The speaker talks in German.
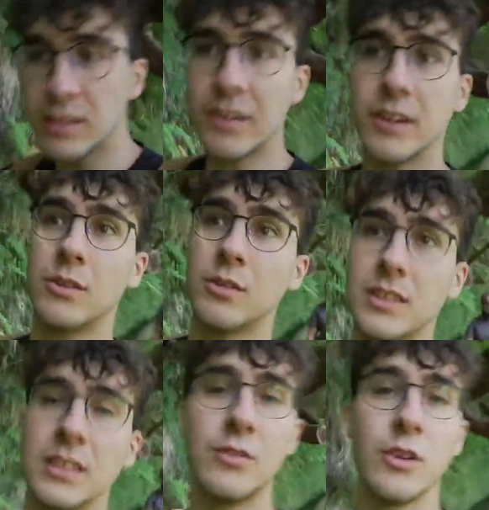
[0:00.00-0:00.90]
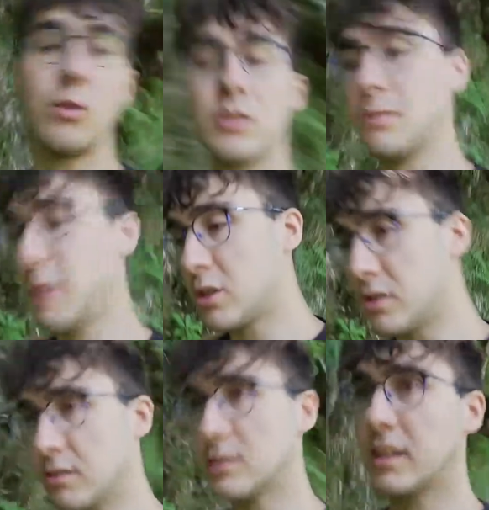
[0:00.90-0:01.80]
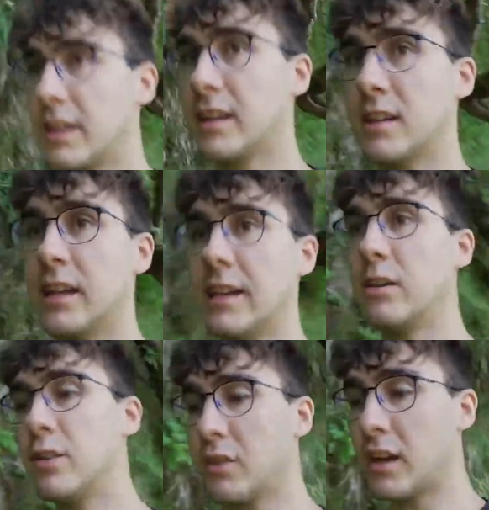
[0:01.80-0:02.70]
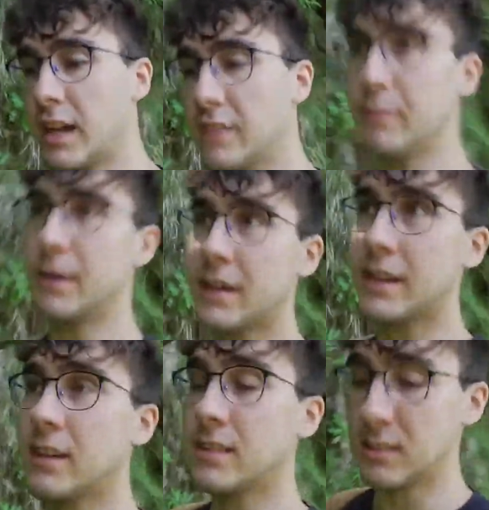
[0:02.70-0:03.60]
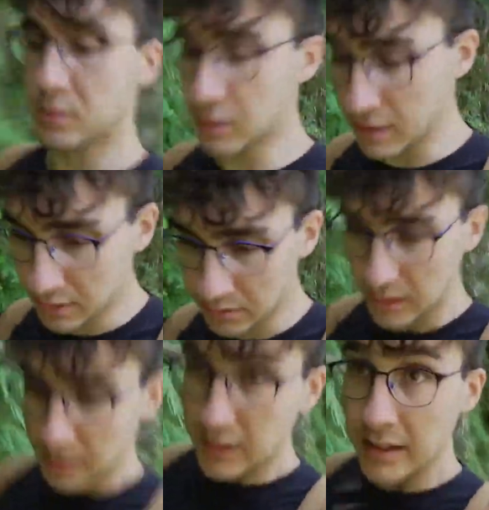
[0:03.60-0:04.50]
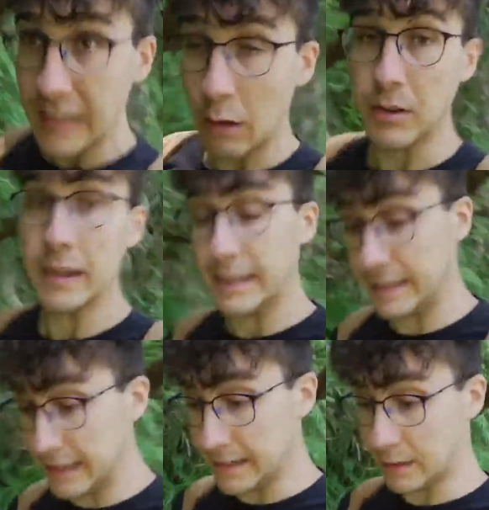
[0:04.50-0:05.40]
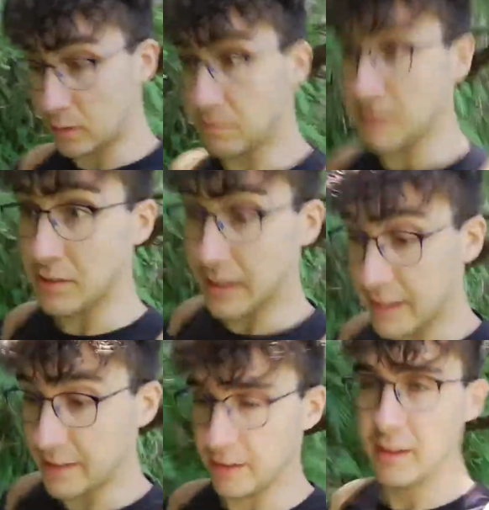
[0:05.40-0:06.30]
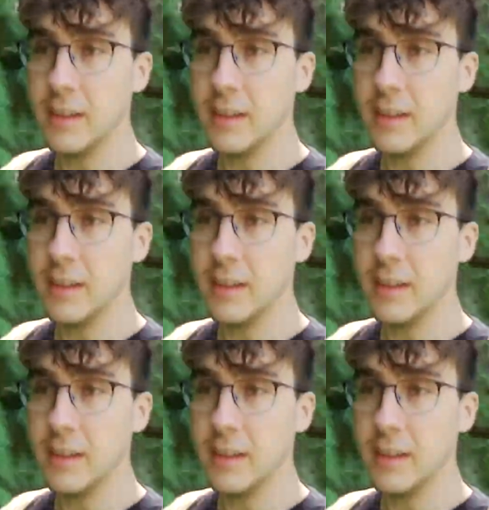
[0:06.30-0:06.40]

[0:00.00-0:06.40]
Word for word: die Wanderung ist nicht für große Menschen ausgelegt, also eigentlich auch nicht für kleine, weil manche Dinger sind so tief, da haut jeder den Kopf, wenn sogar Kinder.